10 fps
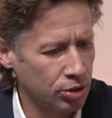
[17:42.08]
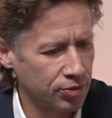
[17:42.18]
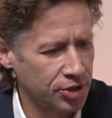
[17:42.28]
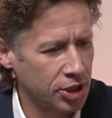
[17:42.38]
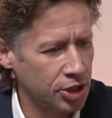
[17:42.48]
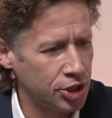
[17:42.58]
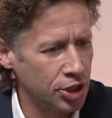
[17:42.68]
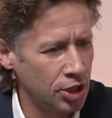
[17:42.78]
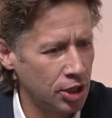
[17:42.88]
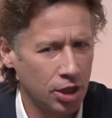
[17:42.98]
одно
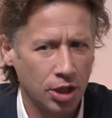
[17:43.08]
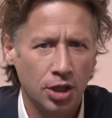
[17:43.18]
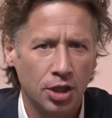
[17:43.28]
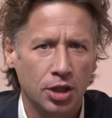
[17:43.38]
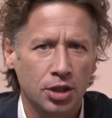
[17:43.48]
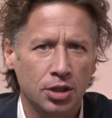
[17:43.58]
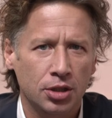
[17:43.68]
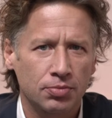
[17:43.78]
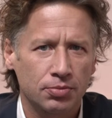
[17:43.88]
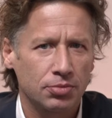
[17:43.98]
возвращение, и
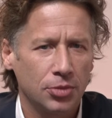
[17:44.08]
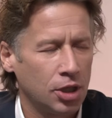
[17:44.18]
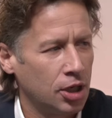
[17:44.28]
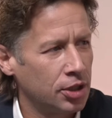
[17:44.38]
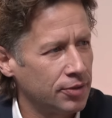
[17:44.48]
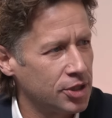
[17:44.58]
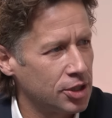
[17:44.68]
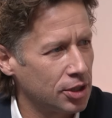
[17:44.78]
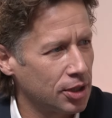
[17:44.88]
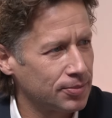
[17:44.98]
это Елена
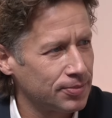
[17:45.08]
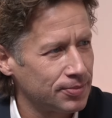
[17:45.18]
Веснина.